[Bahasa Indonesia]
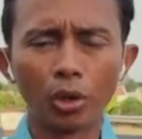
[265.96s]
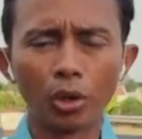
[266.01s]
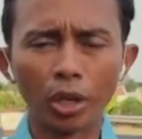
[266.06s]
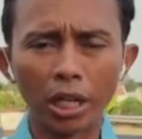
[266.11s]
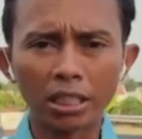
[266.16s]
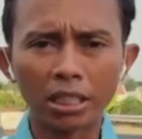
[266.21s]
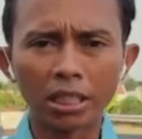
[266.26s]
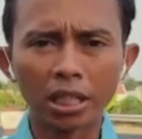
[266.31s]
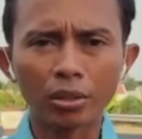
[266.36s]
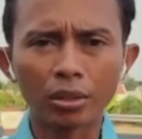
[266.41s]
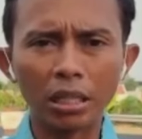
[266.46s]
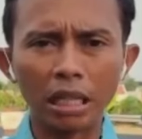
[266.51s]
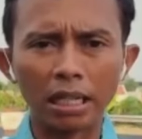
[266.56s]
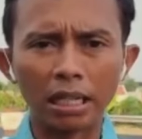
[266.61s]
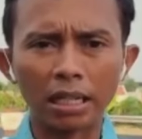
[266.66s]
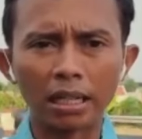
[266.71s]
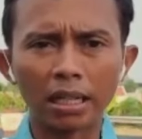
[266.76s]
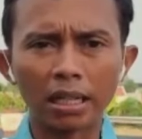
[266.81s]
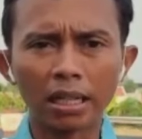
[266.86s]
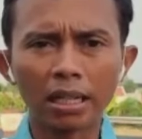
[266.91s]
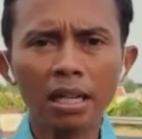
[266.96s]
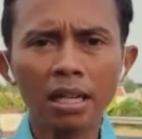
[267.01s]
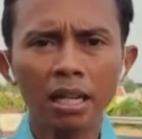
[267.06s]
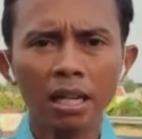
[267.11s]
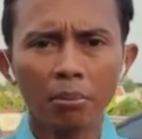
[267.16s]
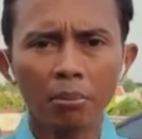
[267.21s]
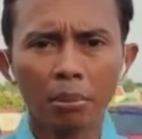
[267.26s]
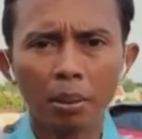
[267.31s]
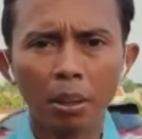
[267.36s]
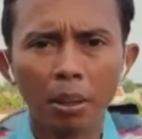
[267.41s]
sore, Dara.
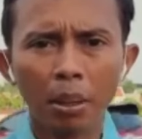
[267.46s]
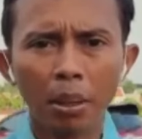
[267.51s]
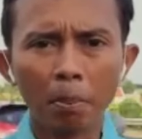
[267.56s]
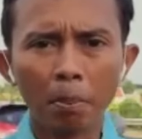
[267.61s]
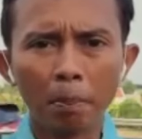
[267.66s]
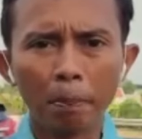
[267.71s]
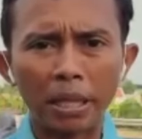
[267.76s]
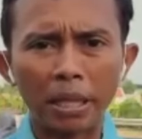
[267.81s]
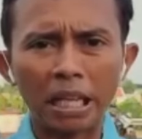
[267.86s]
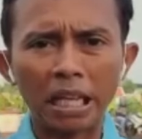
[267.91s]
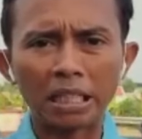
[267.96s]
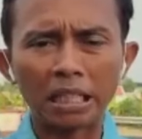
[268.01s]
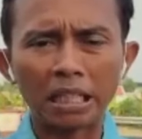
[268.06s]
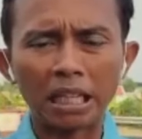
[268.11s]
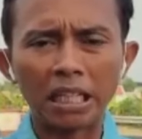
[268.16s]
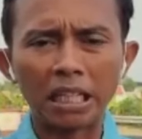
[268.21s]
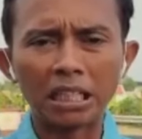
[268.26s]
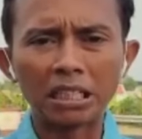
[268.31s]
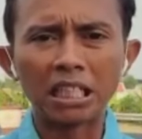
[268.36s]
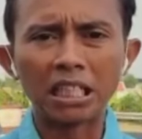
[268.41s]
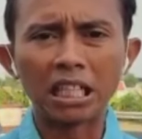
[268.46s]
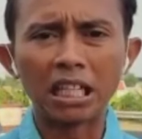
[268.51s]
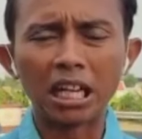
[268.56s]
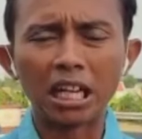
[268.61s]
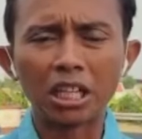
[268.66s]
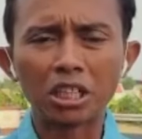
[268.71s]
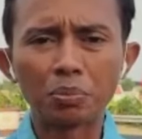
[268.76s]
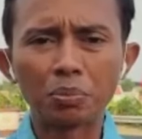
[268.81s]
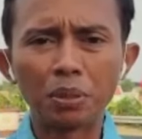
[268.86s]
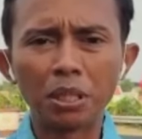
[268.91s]
Secara
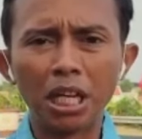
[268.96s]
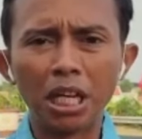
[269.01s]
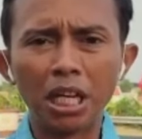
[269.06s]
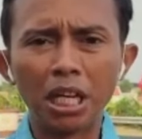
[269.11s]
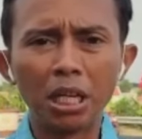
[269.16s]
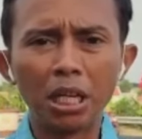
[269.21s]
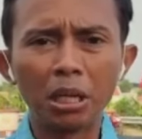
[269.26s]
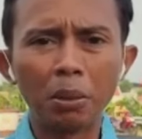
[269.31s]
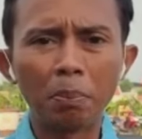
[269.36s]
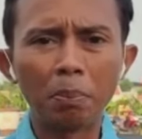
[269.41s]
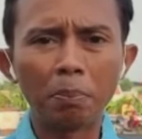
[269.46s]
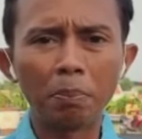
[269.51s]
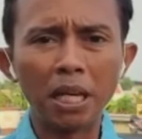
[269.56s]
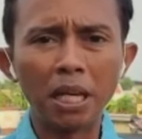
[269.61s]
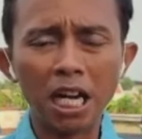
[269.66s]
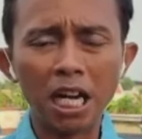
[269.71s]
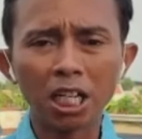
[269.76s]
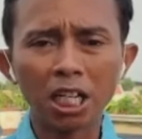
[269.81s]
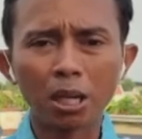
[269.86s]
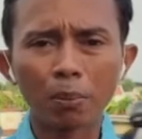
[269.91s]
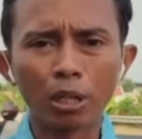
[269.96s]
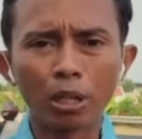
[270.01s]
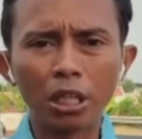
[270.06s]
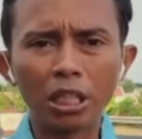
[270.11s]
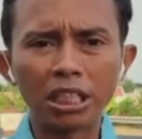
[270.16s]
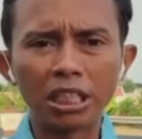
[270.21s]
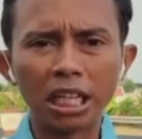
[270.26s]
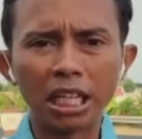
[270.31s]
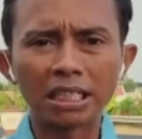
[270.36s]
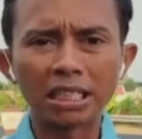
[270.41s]
resmi dari pihak
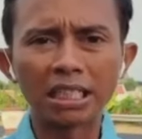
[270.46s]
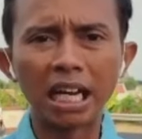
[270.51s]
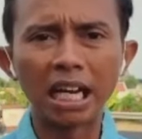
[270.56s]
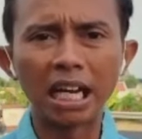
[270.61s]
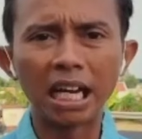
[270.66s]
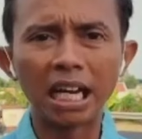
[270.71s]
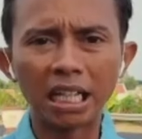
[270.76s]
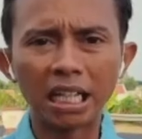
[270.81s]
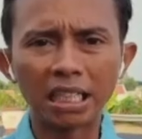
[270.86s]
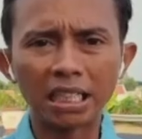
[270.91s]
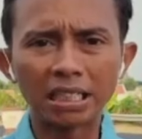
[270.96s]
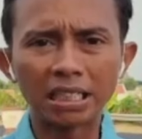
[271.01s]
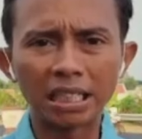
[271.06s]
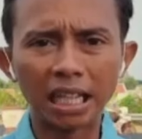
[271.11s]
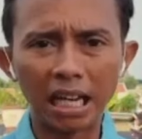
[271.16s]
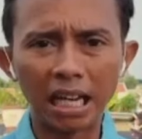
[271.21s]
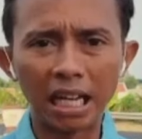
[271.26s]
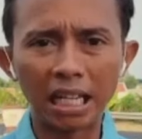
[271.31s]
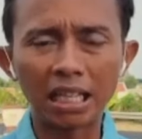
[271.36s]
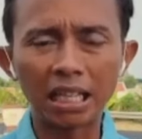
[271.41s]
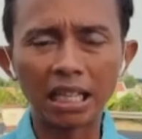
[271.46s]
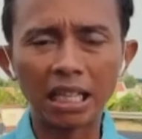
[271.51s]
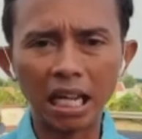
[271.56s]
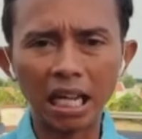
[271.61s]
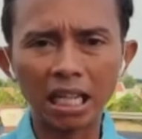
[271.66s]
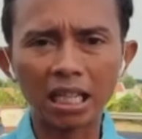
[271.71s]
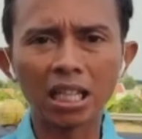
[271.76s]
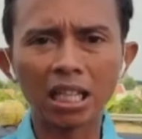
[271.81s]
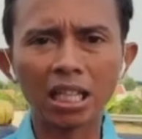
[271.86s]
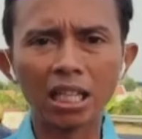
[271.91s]
kepolisian sangat
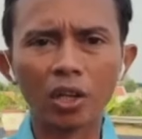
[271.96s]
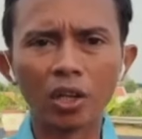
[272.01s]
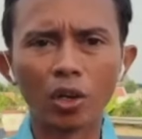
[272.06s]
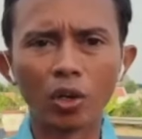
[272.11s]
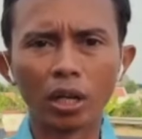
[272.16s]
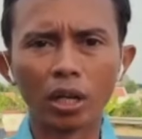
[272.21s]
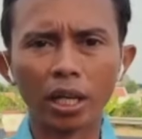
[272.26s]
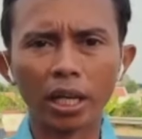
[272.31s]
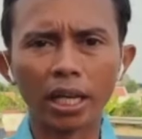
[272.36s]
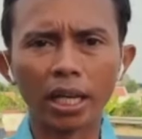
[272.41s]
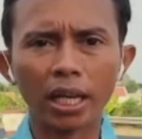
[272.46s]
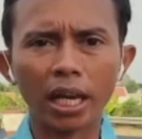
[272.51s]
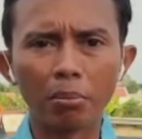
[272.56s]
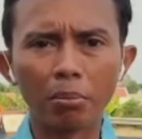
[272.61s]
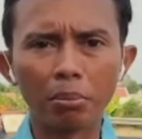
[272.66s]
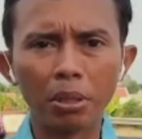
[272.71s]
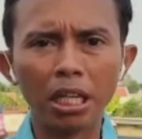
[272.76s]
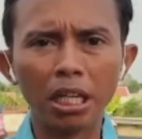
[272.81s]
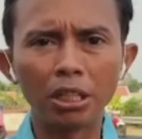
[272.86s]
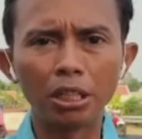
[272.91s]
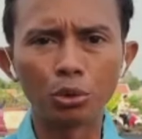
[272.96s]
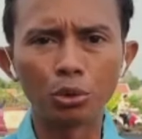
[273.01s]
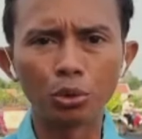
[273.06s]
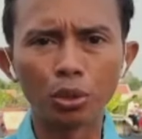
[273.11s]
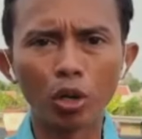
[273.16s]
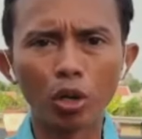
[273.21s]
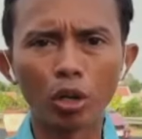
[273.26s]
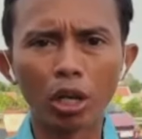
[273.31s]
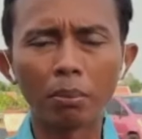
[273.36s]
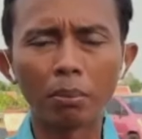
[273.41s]
dinanti oleh kami dan
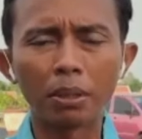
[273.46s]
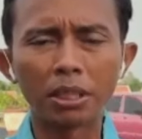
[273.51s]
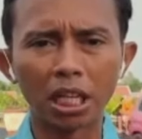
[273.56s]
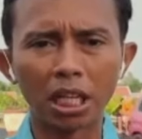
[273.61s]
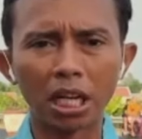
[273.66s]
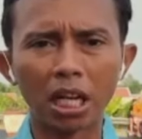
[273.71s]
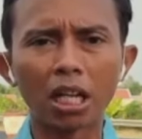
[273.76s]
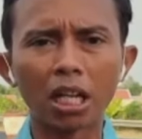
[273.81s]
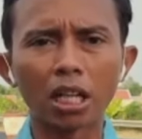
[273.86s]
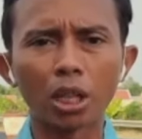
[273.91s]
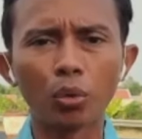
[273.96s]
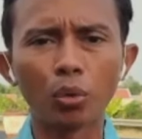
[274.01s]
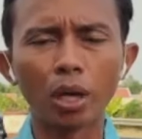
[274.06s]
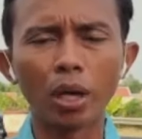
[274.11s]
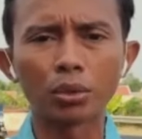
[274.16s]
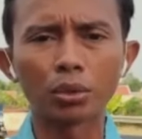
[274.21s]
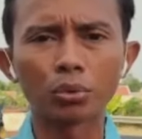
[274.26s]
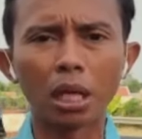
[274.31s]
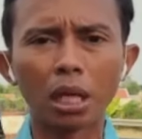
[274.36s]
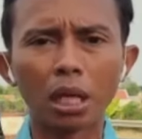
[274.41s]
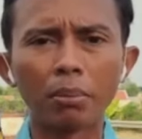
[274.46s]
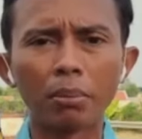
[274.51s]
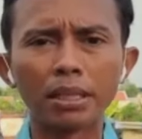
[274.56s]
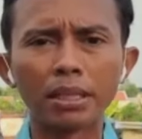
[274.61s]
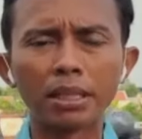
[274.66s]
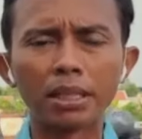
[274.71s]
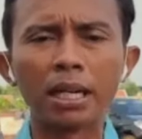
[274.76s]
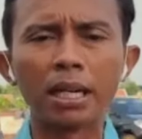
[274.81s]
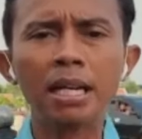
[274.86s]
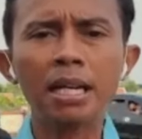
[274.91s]
juga oleh utamanya
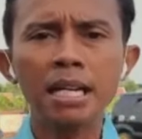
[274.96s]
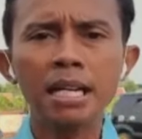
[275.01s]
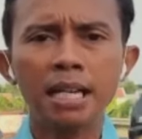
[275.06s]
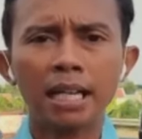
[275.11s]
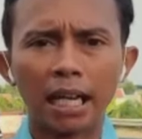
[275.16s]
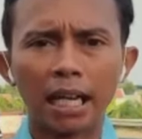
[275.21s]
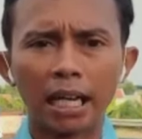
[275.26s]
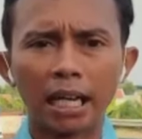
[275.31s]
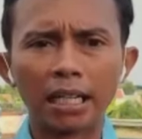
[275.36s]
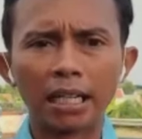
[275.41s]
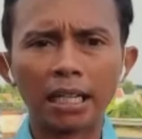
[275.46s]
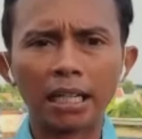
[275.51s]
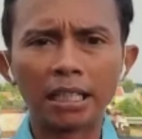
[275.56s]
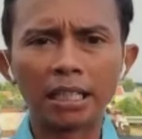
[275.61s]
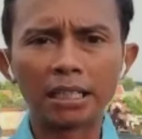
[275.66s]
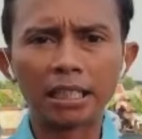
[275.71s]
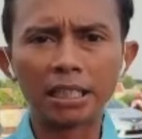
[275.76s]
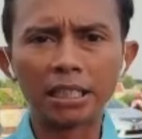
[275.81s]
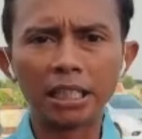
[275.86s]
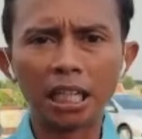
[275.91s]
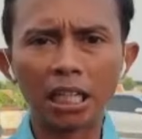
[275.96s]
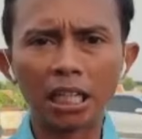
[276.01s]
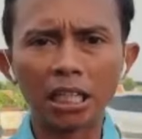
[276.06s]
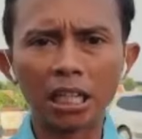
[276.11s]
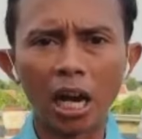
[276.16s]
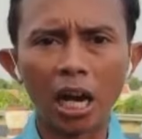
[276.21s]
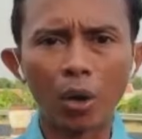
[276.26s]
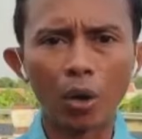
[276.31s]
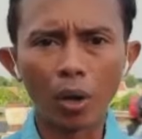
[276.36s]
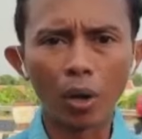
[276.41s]
karena sejak
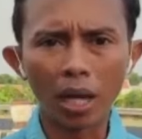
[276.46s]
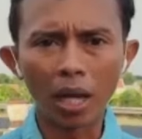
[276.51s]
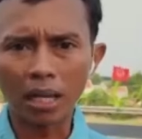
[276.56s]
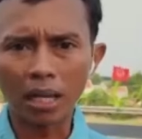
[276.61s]
awal